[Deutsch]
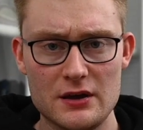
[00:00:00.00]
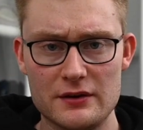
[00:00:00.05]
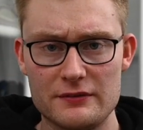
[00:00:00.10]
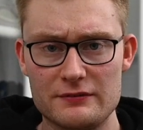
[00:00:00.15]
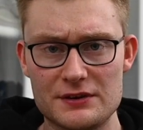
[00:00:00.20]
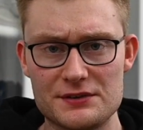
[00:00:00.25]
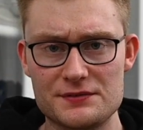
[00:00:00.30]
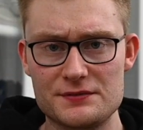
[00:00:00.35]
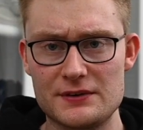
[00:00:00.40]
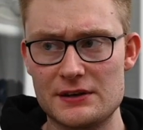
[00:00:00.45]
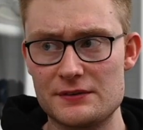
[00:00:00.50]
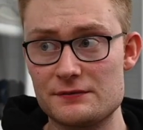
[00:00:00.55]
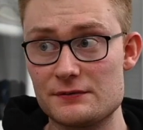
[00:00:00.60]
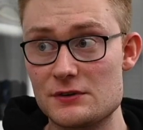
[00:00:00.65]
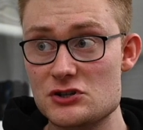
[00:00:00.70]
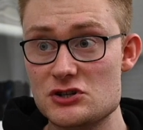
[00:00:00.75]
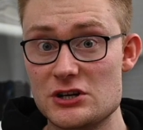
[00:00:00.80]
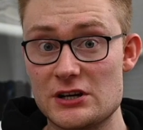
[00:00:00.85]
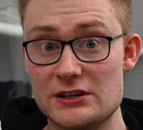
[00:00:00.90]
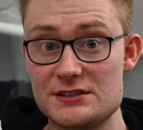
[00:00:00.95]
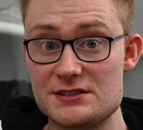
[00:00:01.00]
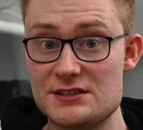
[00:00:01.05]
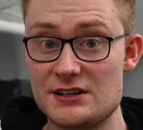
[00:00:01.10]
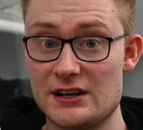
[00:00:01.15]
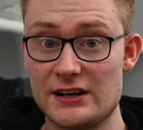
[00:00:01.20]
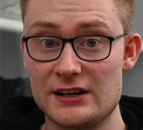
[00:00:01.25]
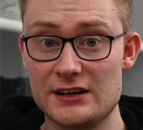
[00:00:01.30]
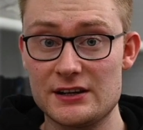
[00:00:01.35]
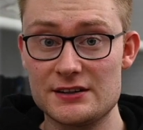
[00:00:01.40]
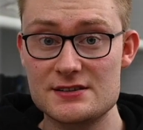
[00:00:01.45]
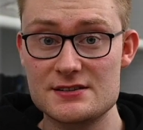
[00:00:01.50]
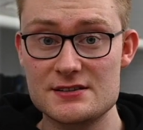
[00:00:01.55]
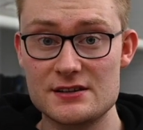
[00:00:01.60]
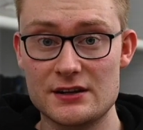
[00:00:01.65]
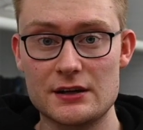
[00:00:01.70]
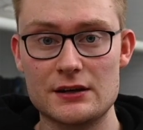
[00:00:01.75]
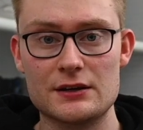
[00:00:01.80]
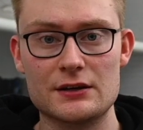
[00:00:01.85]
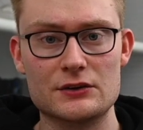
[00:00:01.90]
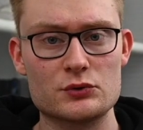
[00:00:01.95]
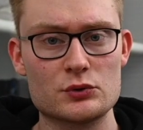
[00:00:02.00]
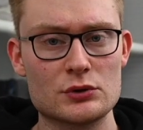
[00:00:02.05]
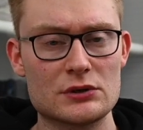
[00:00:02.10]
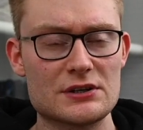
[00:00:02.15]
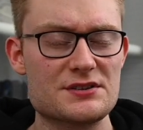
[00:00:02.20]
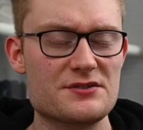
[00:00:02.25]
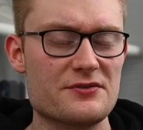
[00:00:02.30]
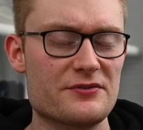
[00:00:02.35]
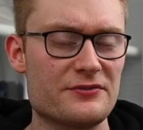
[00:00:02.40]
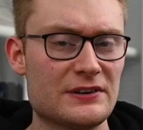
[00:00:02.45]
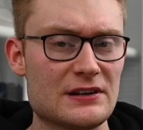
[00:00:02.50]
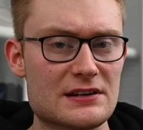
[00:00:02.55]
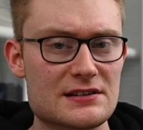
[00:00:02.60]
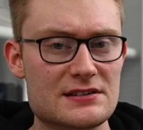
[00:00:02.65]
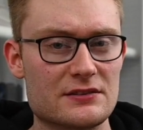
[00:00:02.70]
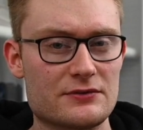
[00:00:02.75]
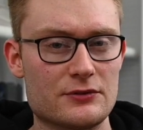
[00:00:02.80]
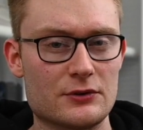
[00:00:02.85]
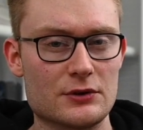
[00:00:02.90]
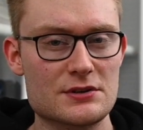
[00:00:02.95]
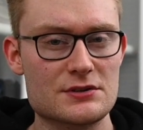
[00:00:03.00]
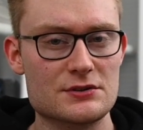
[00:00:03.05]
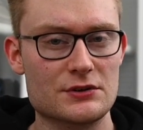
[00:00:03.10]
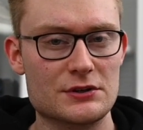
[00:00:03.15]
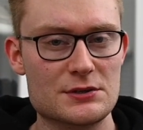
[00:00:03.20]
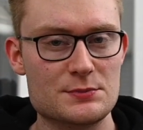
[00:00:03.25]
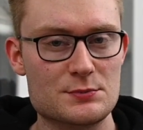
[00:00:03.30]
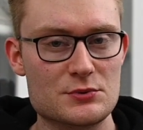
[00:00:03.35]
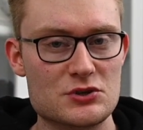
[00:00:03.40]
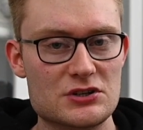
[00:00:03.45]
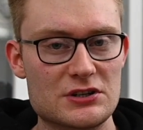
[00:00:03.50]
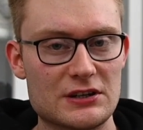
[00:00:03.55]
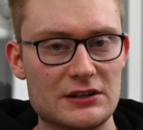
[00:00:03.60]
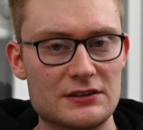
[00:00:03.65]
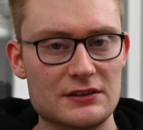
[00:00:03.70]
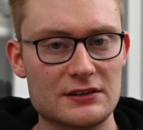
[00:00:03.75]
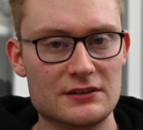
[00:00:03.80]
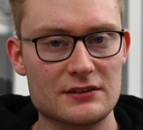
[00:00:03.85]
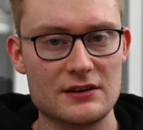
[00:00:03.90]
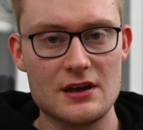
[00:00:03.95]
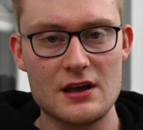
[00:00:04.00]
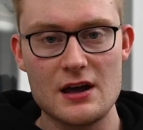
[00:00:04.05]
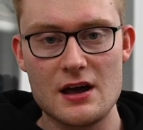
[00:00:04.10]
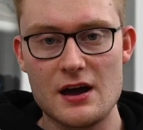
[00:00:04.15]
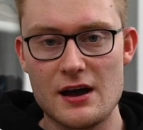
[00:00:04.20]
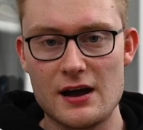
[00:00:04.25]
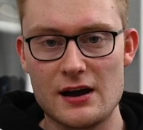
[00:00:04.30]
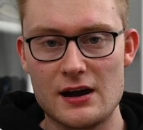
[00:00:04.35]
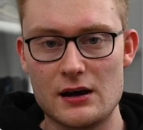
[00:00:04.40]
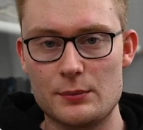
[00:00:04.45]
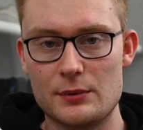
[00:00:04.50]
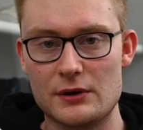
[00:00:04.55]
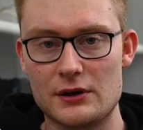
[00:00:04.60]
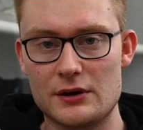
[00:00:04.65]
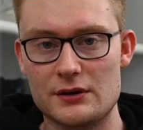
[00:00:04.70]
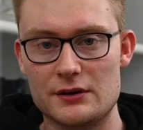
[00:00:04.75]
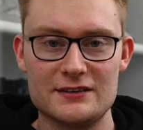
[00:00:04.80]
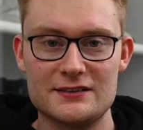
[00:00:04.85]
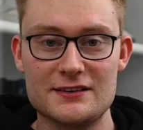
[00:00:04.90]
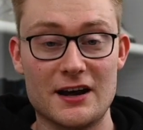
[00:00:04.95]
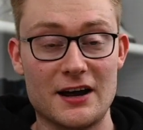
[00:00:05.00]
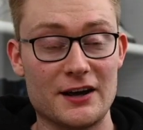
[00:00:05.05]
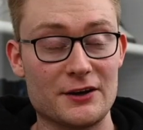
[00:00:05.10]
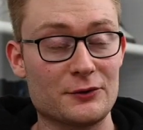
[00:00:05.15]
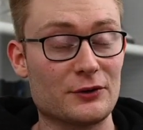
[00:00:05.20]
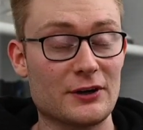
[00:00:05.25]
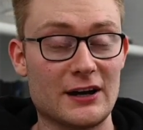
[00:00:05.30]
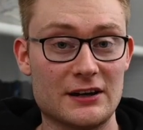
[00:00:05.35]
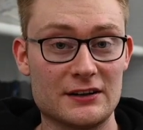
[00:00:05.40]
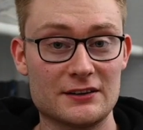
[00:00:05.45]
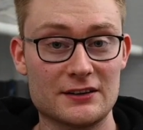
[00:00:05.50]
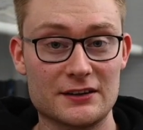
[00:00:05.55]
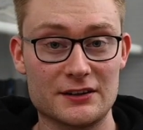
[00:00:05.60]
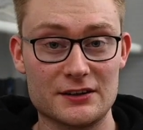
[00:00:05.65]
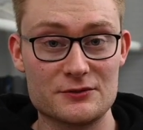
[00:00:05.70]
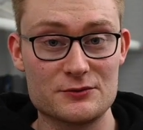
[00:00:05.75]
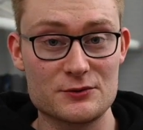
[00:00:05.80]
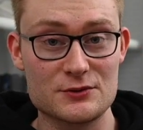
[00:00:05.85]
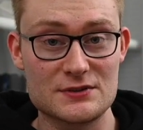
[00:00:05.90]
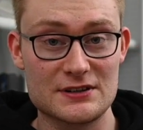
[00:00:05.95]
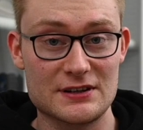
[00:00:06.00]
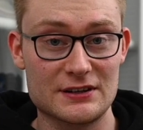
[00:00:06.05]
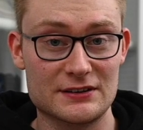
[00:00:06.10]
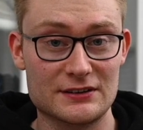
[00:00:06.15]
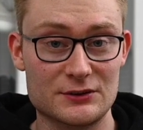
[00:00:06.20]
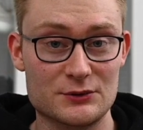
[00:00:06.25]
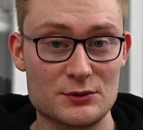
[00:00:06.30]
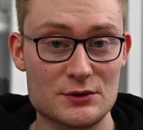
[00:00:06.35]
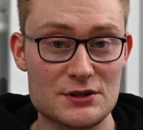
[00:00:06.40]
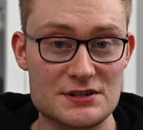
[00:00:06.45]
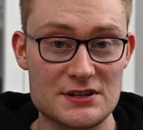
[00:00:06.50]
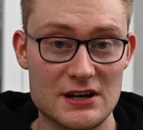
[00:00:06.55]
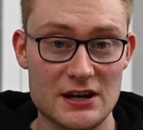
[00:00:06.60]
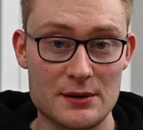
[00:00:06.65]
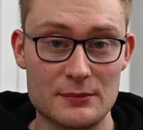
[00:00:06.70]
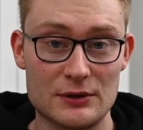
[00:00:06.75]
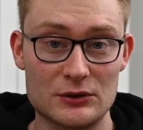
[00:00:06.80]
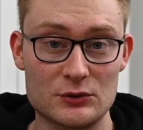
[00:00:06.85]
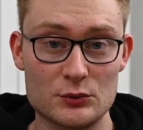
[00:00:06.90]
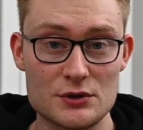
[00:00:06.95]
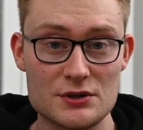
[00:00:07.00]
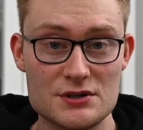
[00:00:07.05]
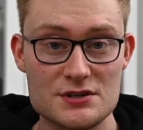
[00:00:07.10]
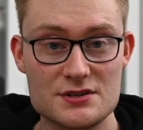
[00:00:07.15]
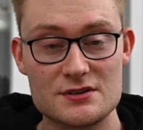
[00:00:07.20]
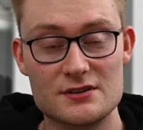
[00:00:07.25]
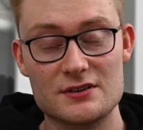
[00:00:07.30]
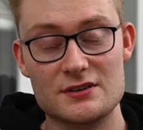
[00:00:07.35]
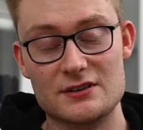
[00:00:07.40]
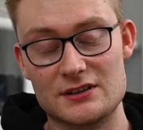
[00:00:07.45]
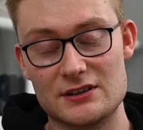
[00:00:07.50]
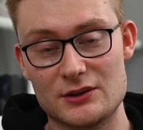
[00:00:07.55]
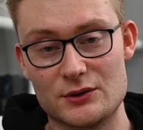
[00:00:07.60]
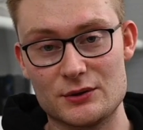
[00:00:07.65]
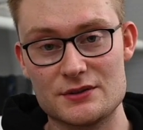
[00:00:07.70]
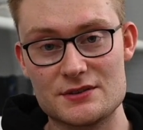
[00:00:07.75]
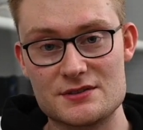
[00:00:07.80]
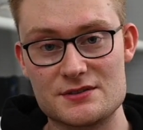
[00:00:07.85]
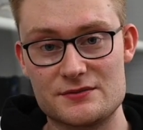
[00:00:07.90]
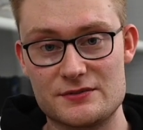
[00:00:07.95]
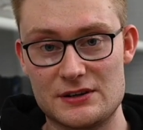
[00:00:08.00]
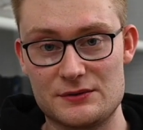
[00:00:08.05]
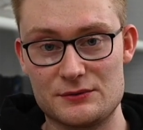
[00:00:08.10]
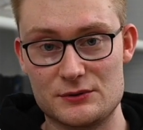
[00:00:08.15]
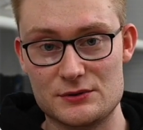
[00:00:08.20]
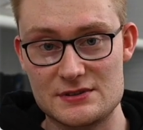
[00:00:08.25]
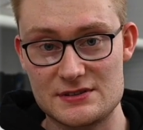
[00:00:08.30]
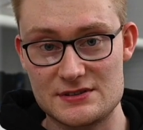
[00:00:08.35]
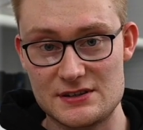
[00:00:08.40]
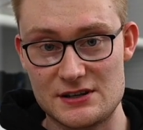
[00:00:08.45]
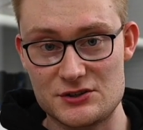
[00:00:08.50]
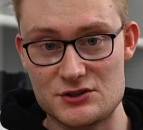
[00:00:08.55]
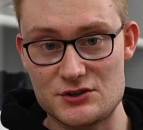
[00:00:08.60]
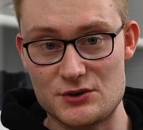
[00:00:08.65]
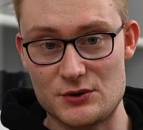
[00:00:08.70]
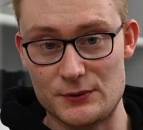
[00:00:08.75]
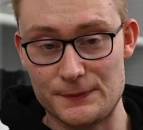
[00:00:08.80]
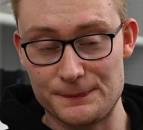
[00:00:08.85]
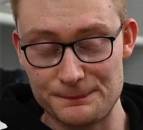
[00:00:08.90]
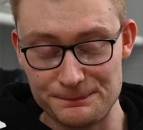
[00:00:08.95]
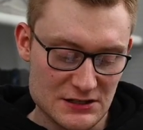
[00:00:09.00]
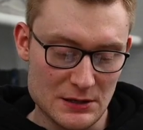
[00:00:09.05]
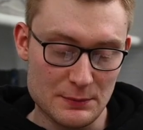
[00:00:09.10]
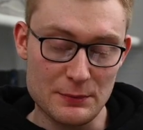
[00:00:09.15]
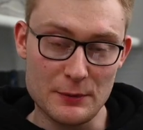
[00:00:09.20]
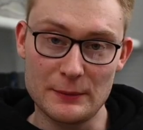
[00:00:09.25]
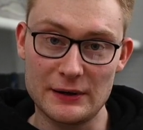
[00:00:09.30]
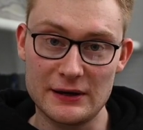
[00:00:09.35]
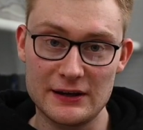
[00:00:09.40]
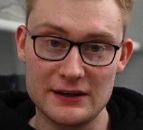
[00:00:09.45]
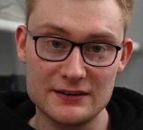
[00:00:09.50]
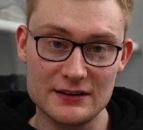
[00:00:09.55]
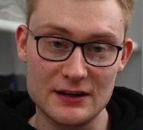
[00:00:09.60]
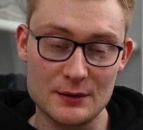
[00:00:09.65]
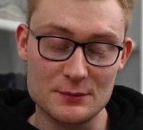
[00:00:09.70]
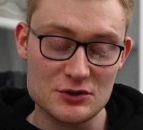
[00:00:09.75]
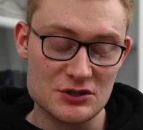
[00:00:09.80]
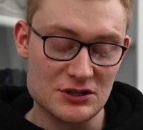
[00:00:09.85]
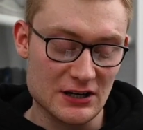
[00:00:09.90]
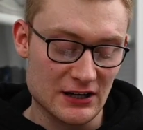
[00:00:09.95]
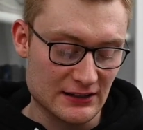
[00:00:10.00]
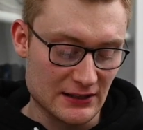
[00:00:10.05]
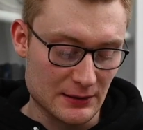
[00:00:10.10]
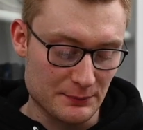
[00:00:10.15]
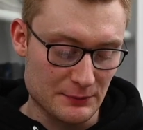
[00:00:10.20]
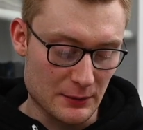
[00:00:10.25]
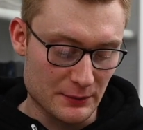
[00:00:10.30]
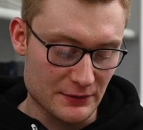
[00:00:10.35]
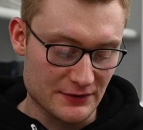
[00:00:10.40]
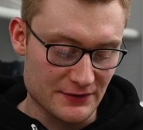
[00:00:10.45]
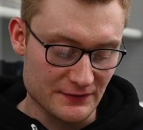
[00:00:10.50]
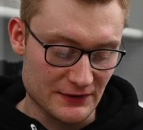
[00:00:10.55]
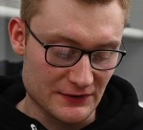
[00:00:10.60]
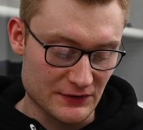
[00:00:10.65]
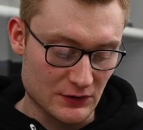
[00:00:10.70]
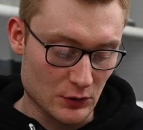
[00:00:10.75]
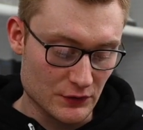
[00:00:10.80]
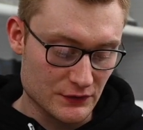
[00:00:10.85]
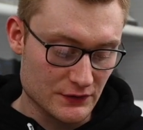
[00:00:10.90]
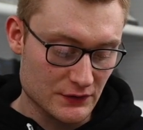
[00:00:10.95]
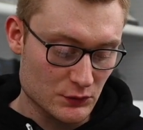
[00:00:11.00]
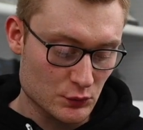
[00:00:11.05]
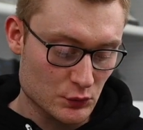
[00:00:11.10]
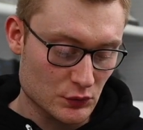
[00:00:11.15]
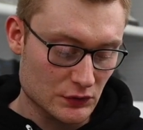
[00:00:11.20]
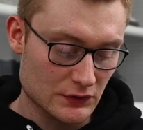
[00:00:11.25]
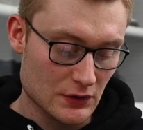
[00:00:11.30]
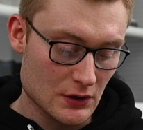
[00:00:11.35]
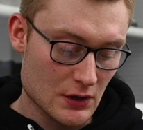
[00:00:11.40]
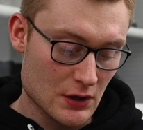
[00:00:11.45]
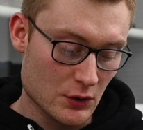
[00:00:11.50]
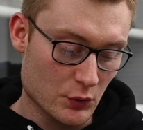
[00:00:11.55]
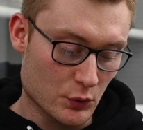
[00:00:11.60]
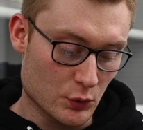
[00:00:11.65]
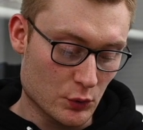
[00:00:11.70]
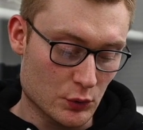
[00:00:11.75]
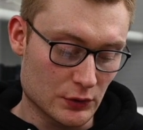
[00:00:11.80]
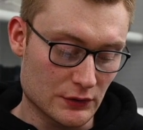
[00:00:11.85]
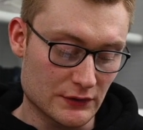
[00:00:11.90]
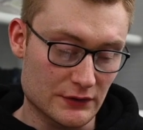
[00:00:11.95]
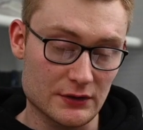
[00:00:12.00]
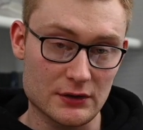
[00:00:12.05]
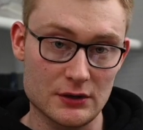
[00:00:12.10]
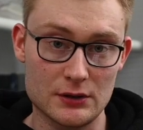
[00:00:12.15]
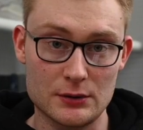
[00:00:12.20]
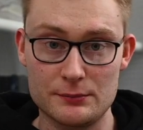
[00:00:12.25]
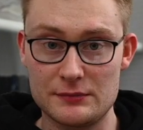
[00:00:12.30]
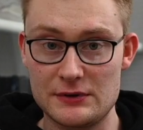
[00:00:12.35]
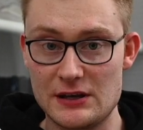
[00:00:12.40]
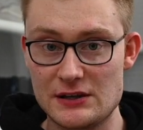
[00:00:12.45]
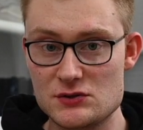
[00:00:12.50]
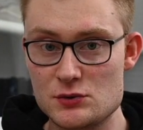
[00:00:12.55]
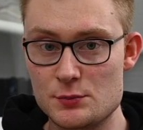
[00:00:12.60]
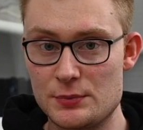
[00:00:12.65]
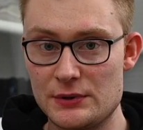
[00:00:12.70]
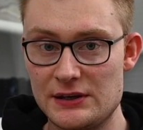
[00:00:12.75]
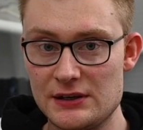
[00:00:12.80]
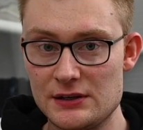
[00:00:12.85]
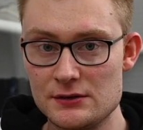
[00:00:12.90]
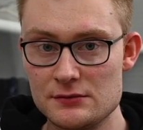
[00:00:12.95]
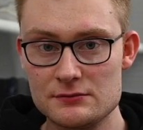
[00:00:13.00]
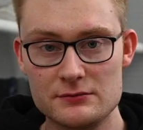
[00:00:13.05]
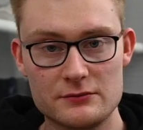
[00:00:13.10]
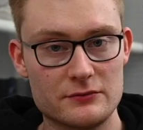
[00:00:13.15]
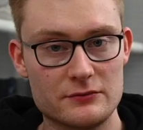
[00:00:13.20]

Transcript: Was werden wahrscheinlich die Highlights sein? Natürlich, vieles davon ist noch nicht bestätigt, aber die ein oder andere Info sickert natürlich da immer durch. Genau das werden wir uns jetzt anschauen. Ich habe hier mein Handy am Start, habe mir ein bisschen was rausgesucht und ähm, ja, zu Beginn